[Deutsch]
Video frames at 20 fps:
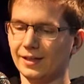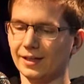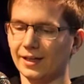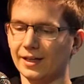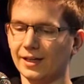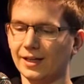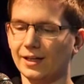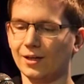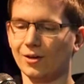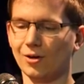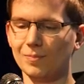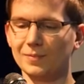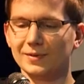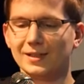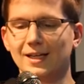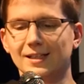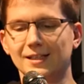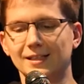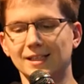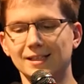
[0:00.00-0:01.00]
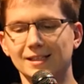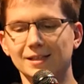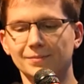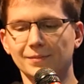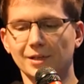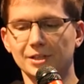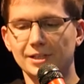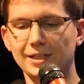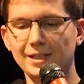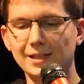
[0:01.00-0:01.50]
Äh, Open Data, das sind
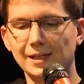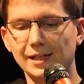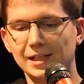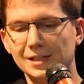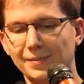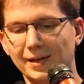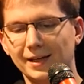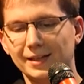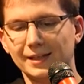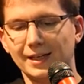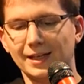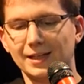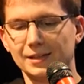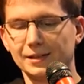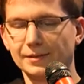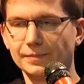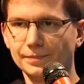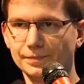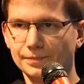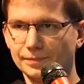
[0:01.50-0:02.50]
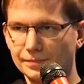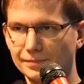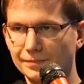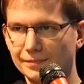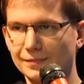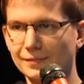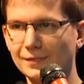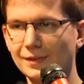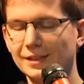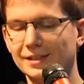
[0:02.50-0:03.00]
maschinenlesbare Daten,
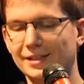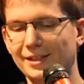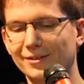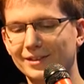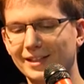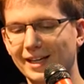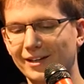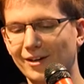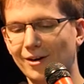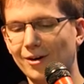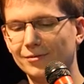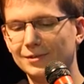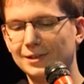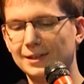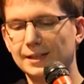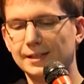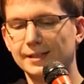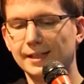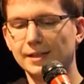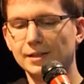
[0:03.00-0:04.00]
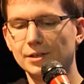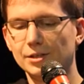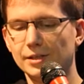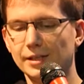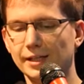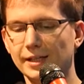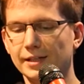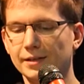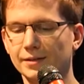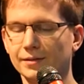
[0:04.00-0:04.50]
die unter einer offenen Lizenz
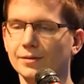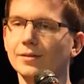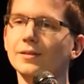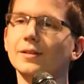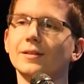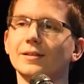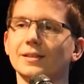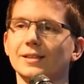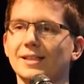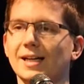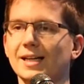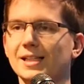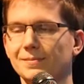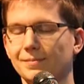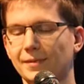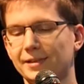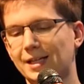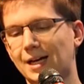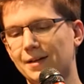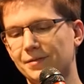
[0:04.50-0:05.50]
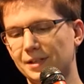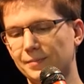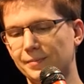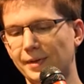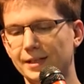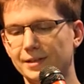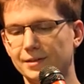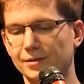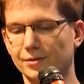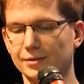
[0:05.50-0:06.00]
stehen. Das heißt, man darf sie
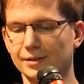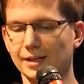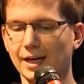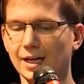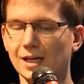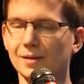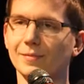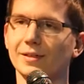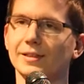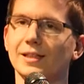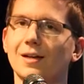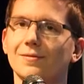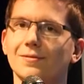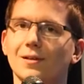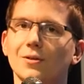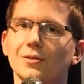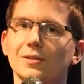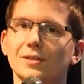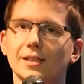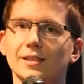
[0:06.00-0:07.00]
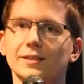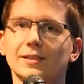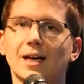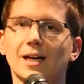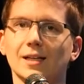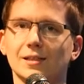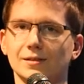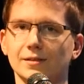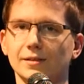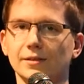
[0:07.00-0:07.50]
mixen und teilen, man darf aus den
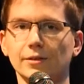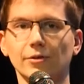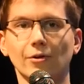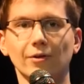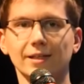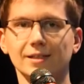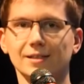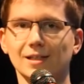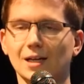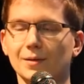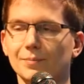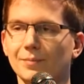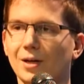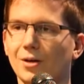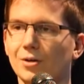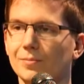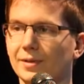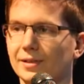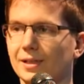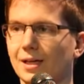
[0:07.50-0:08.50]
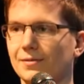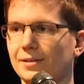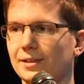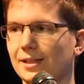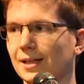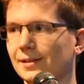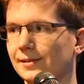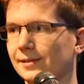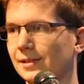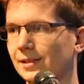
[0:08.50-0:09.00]
Daten neue Sachen bauen, man darf die
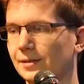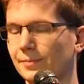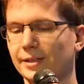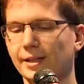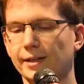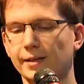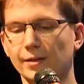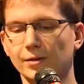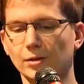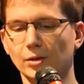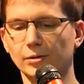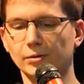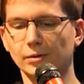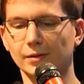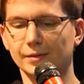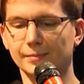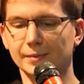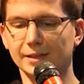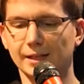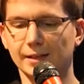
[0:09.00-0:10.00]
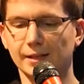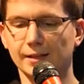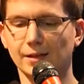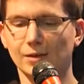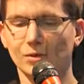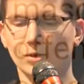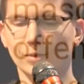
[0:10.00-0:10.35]
Datensätze miteinander, miteinander